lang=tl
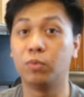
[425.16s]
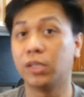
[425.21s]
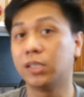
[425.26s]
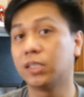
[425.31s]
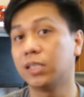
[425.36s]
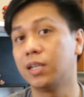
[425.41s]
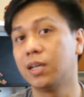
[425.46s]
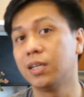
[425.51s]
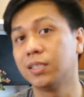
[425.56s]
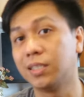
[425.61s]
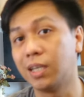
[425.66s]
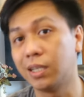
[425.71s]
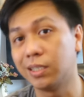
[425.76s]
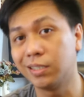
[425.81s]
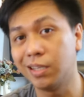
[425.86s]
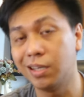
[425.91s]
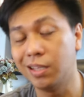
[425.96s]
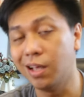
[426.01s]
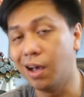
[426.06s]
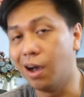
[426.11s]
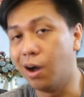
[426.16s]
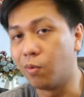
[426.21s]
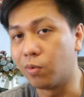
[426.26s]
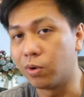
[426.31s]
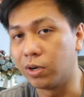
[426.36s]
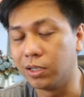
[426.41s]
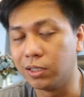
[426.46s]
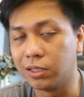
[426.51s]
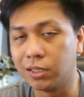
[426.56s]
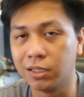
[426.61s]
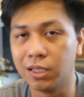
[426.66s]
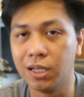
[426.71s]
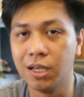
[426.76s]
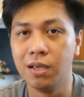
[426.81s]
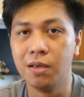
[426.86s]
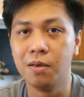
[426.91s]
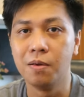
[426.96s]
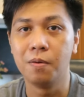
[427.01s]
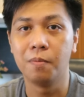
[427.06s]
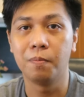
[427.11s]
mo muna siya ng 16 hours
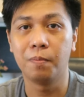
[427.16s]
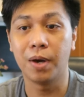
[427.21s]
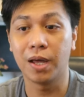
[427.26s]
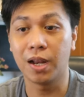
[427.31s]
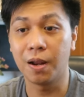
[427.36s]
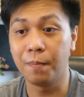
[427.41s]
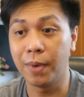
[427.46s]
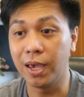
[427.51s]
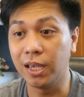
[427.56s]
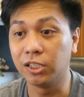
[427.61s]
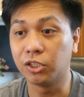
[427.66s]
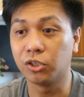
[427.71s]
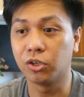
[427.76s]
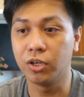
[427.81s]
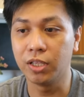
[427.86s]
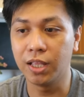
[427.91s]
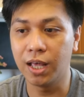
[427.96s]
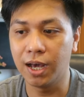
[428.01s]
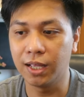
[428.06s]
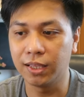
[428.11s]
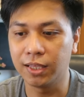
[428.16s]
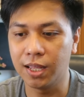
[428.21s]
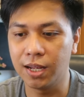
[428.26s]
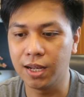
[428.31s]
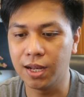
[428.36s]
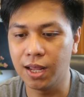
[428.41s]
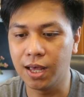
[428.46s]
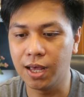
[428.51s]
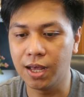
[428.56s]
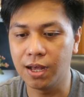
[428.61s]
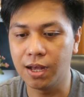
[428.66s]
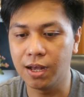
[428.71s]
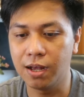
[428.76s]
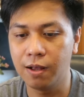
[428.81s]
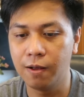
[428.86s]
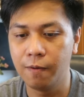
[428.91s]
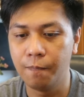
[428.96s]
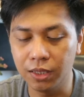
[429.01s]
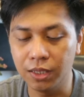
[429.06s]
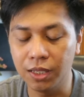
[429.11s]
para ma-ensure natin
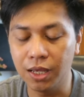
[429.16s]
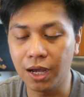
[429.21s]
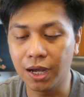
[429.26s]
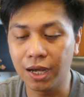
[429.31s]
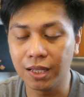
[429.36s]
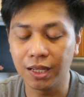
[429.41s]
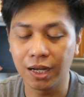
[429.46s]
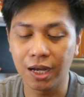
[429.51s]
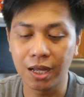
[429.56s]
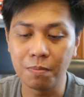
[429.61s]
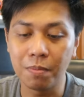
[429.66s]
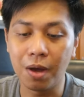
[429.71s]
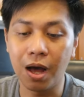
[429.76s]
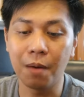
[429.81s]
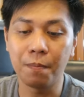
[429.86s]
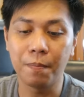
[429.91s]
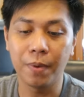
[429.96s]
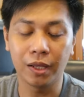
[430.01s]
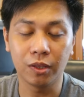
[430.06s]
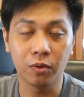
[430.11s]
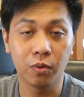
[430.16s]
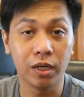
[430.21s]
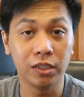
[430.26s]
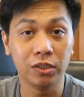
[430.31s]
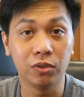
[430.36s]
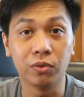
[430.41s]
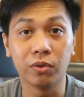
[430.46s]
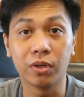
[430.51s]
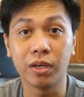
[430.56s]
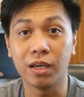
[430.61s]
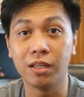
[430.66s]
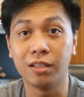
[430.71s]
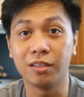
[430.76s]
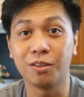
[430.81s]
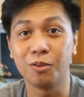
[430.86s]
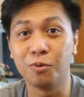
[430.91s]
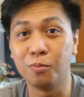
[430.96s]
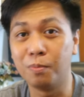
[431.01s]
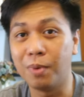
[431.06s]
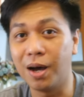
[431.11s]
na hindi agad-agad maapektuhan yung
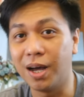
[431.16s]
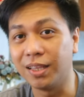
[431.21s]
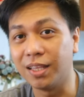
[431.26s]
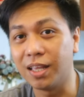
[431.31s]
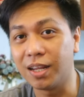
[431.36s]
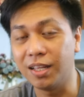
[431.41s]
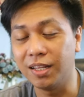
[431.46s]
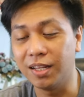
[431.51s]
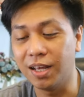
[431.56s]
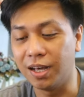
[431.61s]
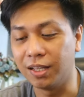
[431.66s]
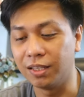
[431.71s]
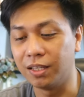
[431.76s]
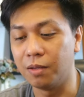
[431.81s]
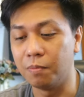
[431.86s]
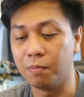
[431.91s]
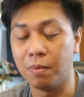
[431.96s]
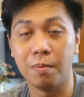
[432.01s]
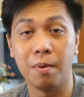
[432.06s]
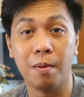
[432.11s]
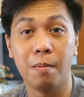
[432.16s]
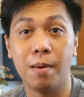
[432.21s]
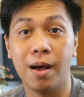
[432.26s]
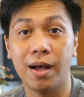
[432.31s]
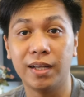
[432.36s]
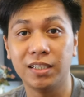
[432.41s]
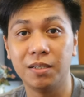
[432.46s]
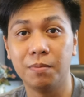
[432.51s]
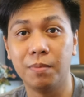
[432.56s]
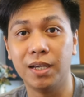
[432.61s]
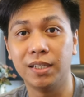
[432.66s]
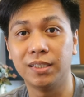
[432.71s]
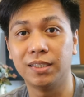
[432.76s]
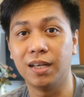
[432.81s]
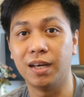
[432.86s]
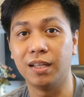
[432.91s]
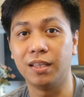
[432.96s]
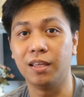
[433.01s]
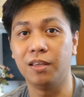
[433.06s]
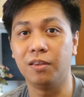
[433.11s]
health ng battery natin.
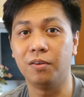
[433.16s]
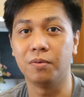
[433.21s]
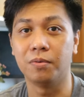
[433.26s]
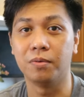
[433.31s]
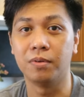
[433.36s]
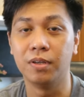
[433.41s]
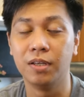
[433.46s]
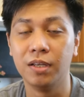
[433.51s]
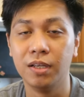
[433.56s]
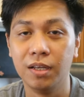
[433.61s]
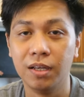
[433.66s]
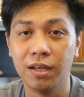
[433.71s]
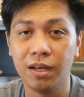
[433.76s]
Mamamaximize natin yung